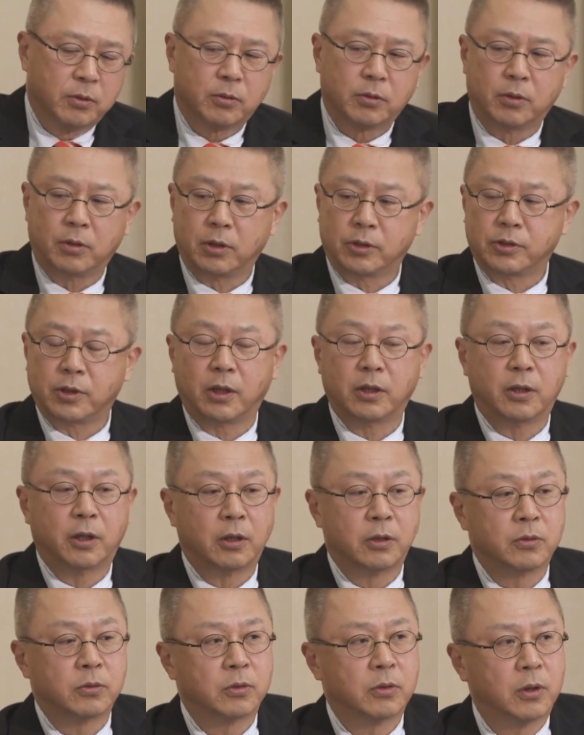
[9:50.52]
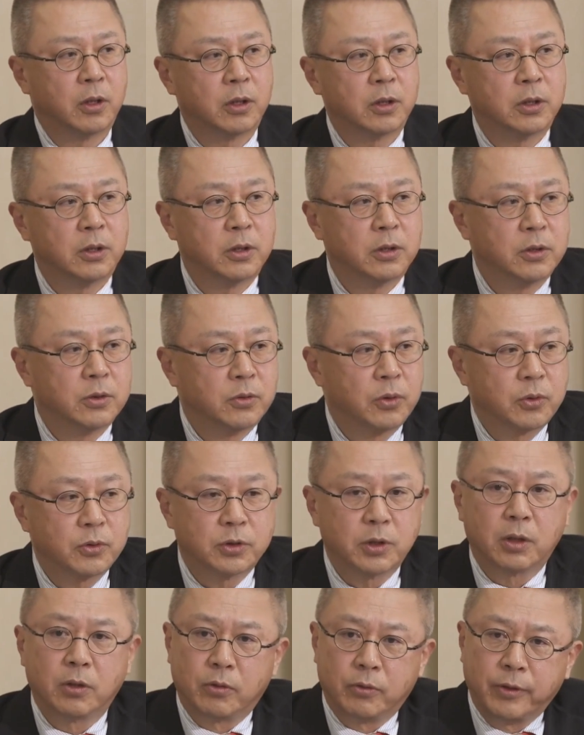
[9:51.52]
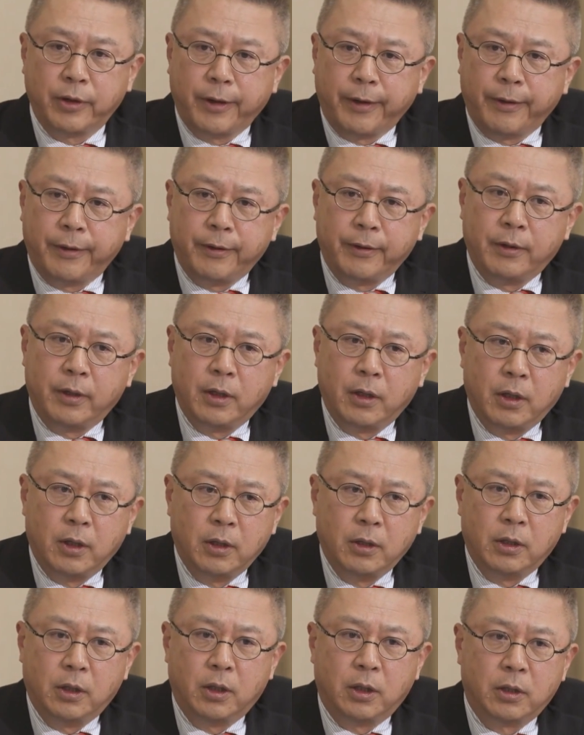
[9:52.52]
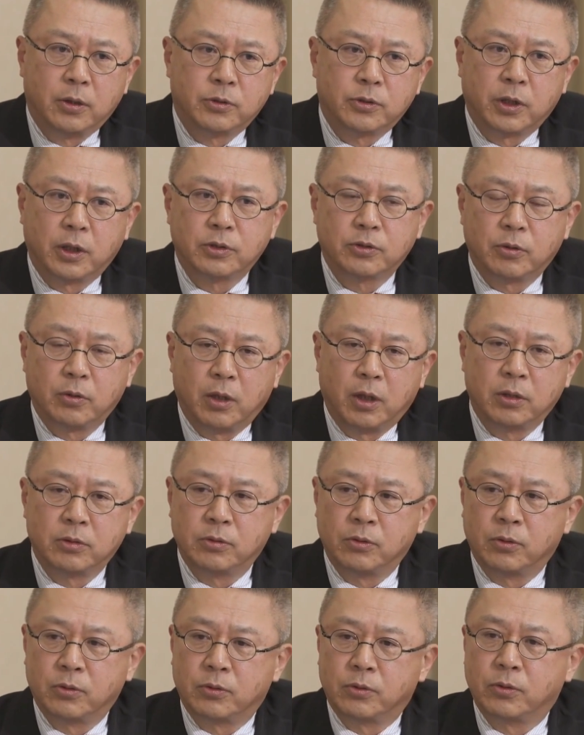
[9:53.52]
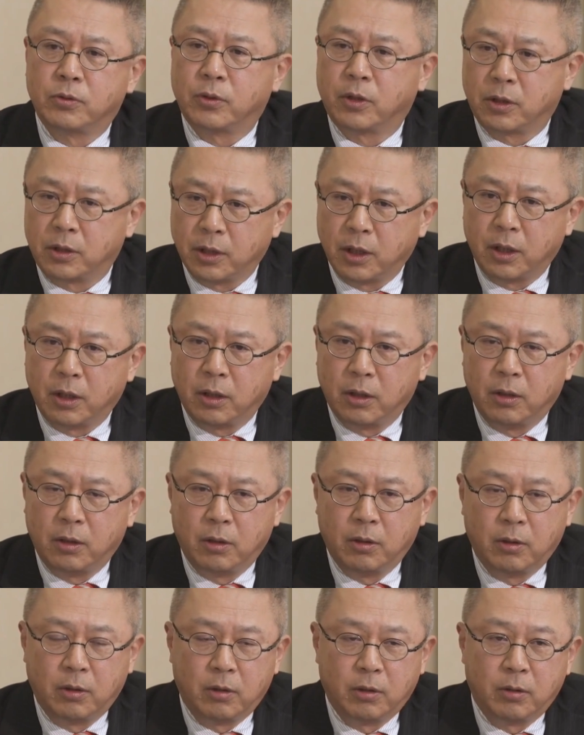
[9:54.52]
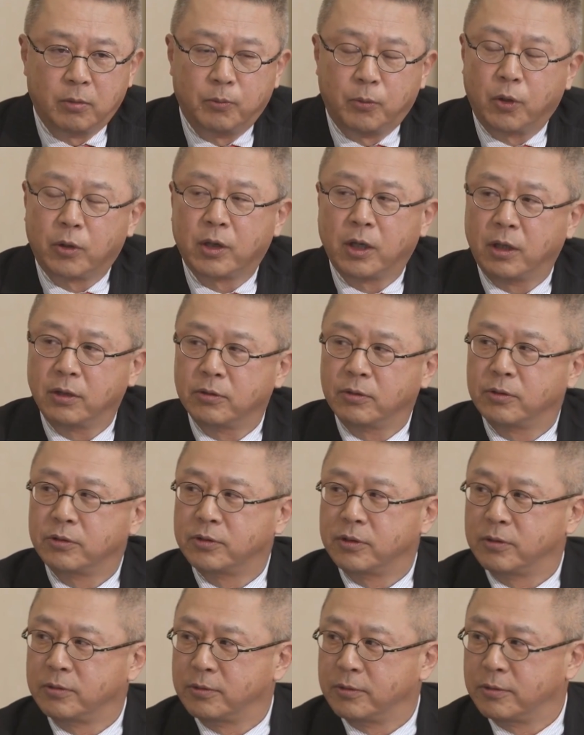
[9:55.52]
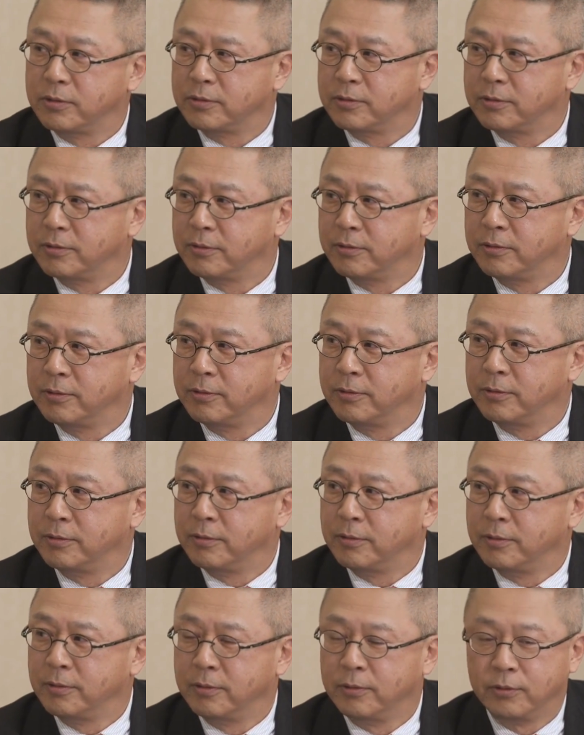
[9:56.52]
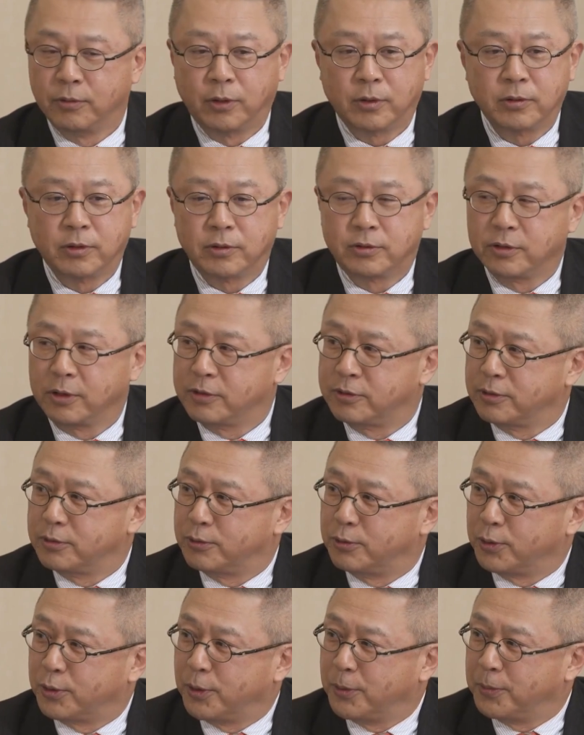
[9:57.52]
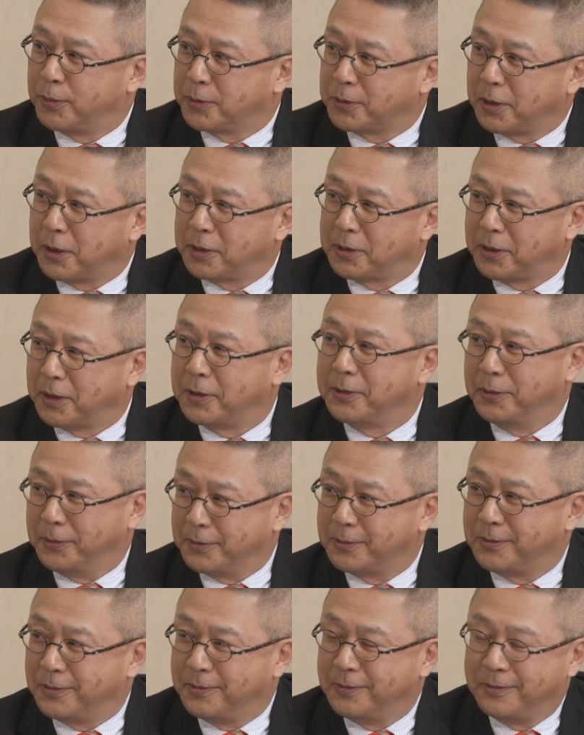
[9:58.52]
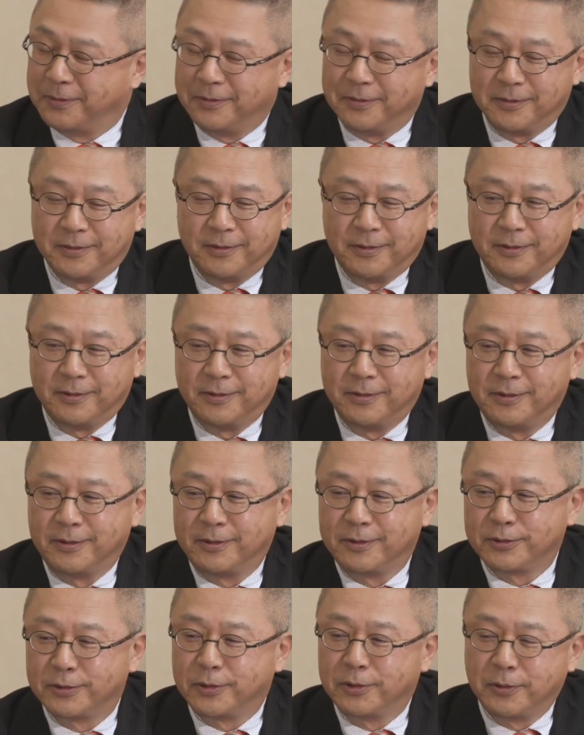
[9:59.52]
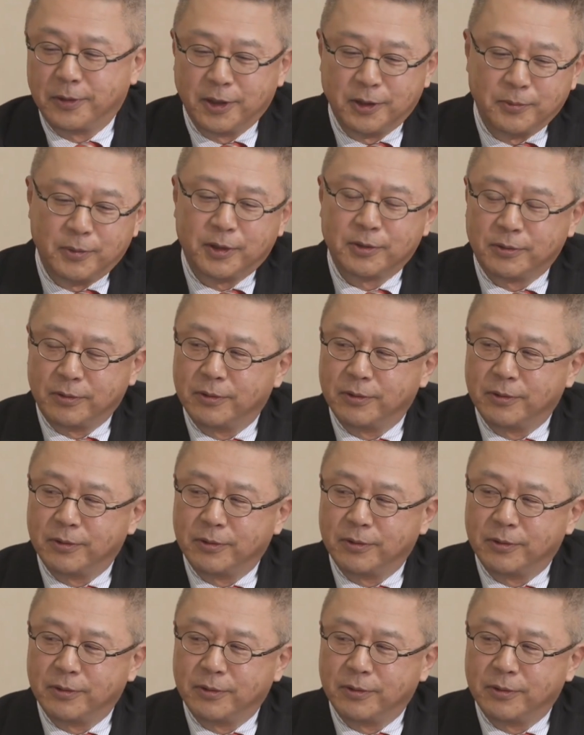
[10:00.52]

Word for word: これあの、やはり読者のね、あの最初の反応っていうのはね、ポカンとしてるんです。なるほど。なんでチャーチルと原爆関係あるのと。それは今